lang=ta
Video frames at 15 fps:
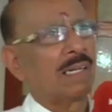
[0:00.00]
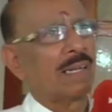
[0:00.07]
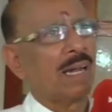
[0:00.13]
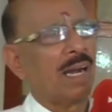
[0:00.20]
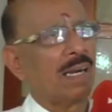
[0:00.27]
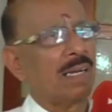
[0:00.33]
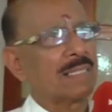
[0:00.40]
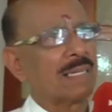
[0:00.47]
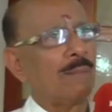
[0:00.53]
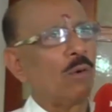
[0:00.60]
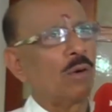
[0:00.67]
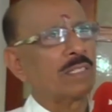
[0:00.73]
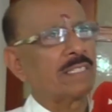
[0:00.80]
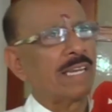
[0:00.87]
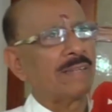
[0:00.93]
நாங்கள்
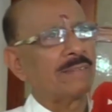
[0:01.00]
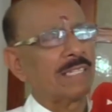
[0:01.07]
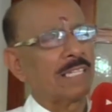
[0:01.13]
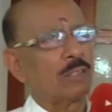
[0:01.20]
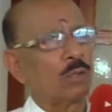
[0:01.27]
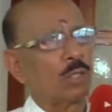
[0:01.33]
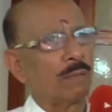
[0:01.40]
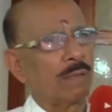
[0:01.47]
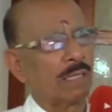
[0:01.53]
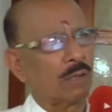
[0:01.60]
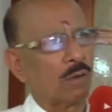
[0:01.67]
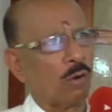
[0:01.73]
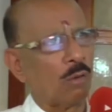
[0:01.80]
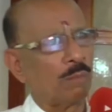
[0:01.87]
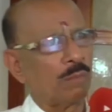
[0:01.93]
சமூக செய்தி செய்து கொண்டு
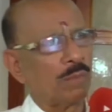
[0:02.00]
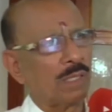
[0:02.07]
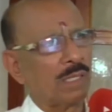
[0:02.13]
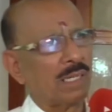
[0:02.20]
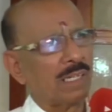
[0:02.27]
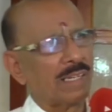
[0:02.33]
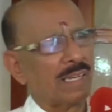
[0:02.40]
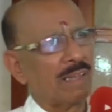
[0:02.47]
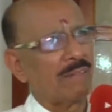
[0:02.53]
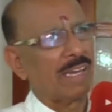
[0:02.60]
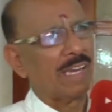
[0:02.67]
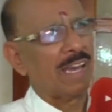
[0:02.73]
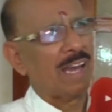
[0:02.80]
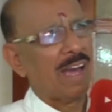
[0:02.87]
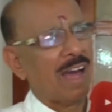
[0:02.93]
வருகிறோம்
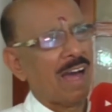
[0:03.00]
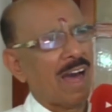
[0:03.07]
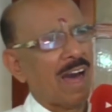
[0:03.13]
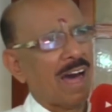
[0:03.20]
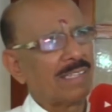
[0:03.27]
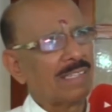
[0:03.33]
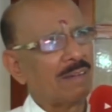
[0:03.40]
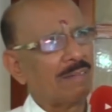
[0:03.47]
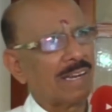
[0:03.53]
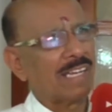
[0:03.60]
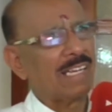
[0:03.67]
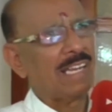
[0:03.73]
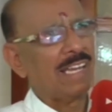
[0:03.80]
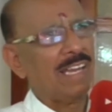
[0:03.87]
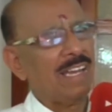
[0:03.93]
எனவே அந்த
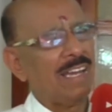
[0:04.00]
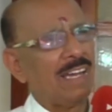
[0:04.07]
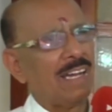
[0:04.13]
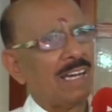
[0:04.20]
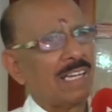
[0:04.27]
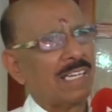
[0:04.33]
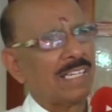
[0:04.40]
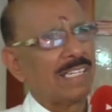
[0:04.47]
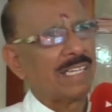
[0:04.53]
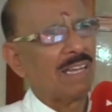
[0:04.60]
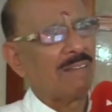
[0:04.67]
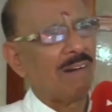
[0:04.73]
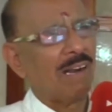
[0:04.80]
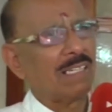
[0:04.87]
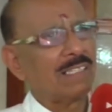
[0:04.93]
வகையிலே இங்கே
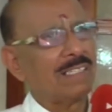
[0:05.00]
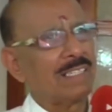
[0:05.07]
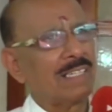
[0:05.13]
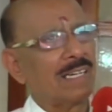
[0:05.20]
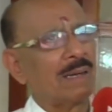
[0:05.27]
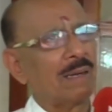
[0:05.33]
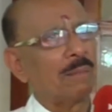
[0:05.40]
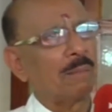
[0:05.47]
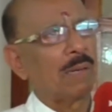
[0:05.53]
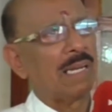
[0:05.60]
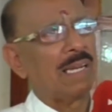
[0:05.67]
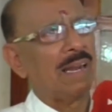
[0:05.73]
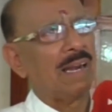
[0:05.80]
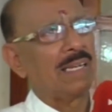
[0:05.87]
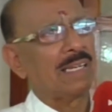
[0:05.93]
வாழ்கின்ற
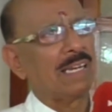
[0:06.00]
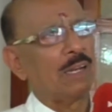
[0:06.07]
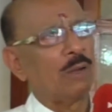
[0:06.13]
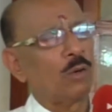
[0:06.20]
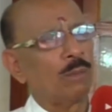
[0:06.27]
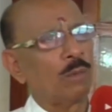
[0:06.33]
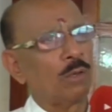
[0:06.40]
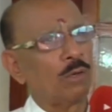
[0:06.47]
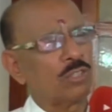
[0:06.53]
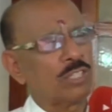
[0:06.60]
மலையாளிகள் எல்லோரும் ஒன்று